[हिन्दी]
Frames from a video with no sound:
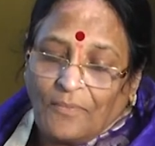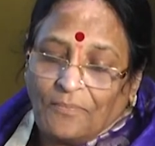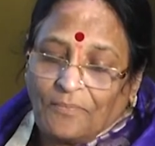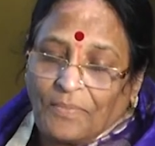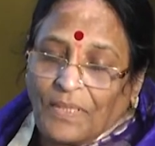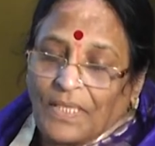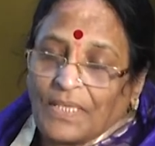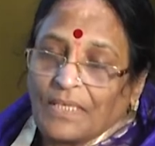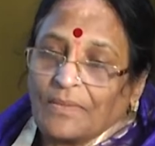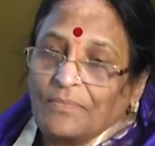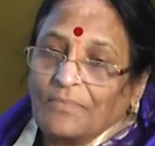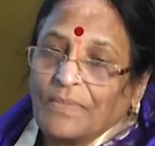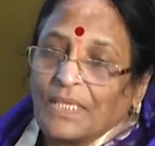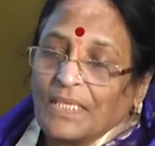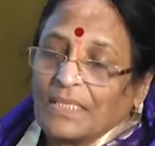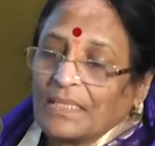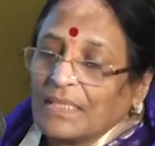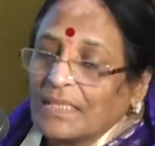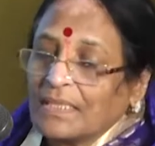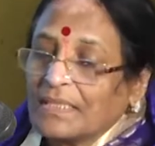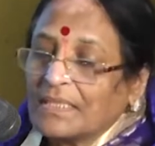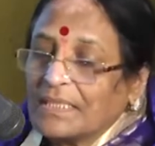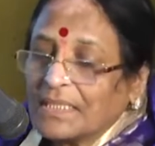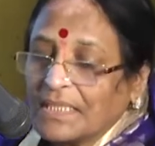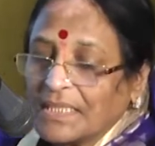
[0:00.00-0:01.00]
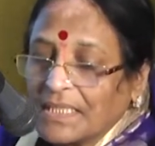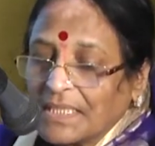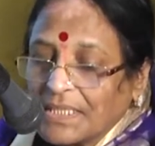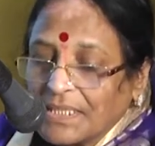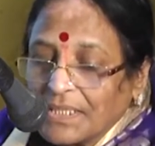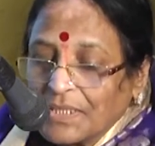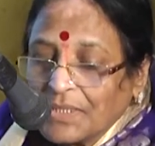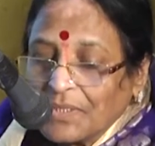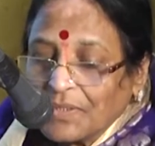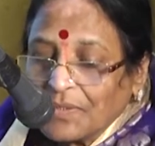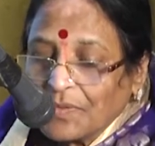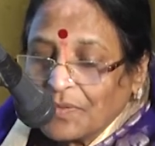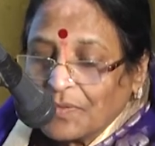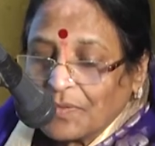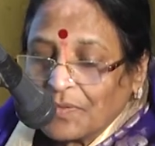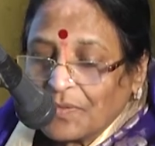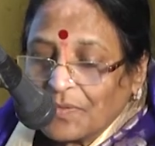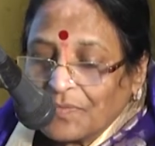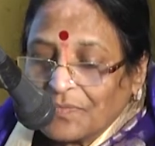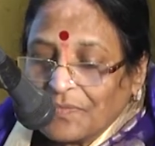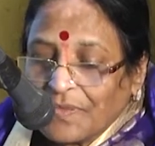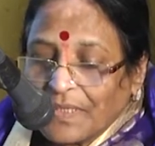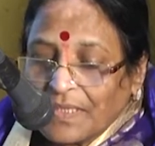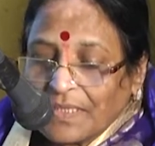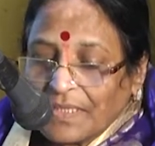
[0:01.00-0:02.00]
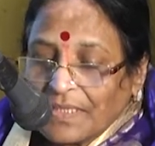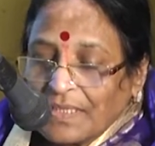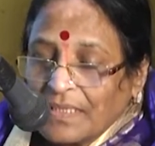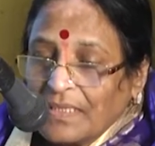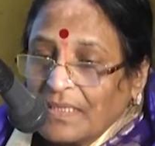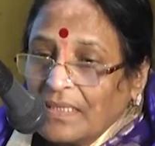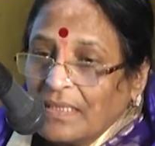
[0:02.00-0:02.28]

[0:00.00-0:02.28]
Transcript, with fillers: परम आदरणीय गुरुवर